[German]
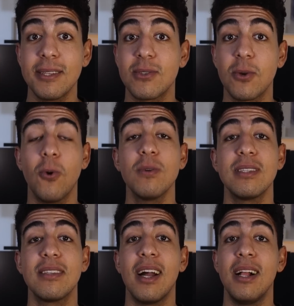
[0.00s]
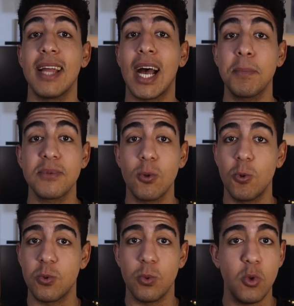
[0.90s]
ist zu großen Teilen
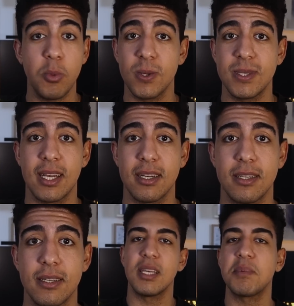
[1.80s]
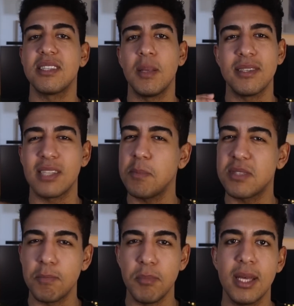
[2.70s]
absolute Übungssache. Ich habe das nämlich
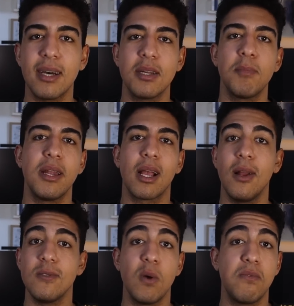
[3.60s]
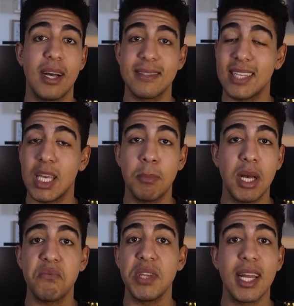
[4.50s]
selbst in mehreren meiner Klausurphasen
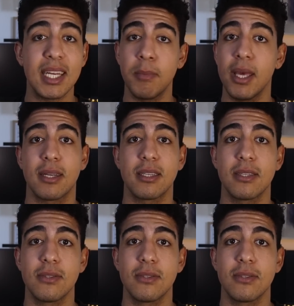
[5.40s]
immer wieder gemerkt.